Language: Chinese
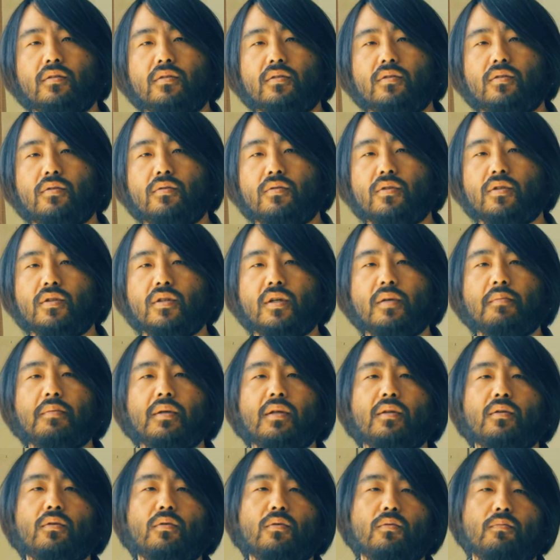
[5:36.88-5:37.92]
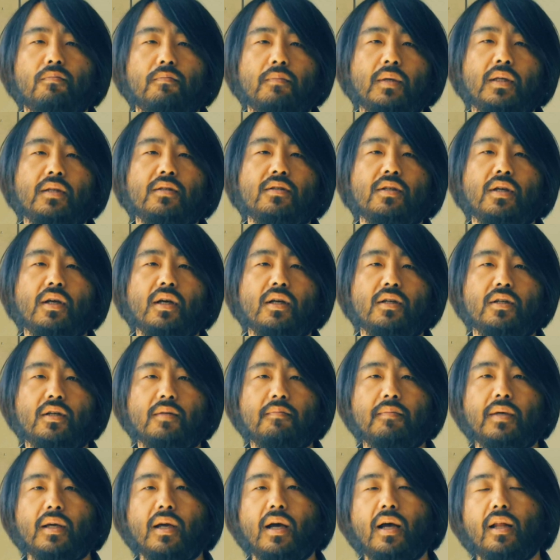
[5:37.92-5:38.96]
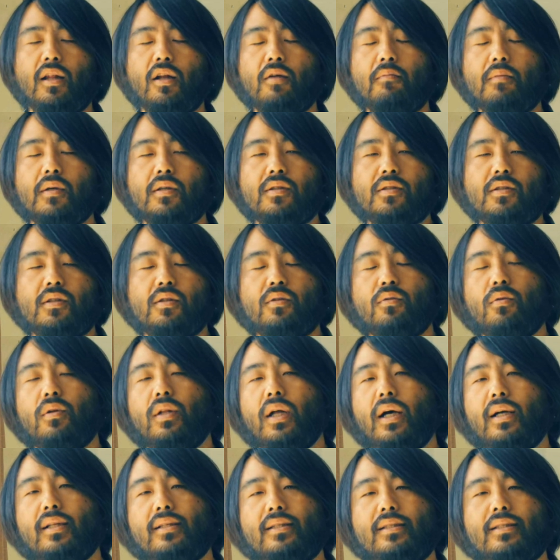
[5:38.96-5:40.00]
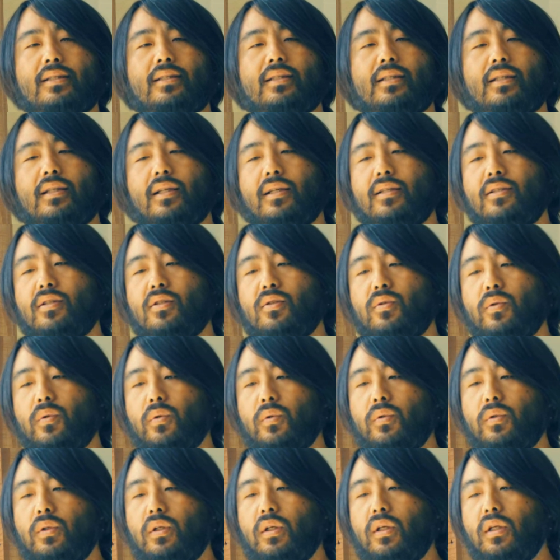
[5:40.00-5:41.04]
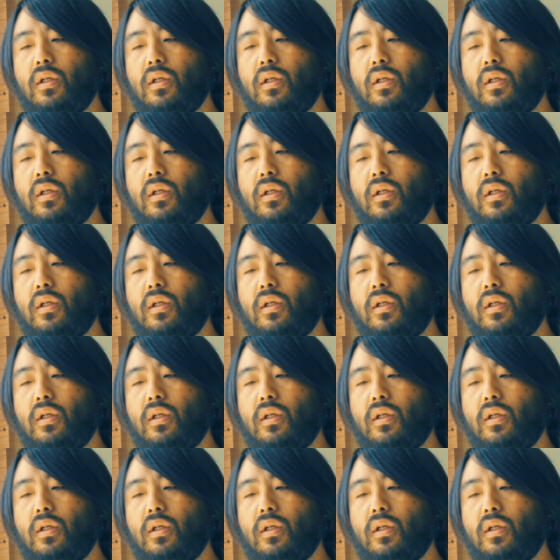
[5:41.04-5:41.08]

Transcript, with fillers: 就是人民民间人民啊，老百姓对他自己的这种。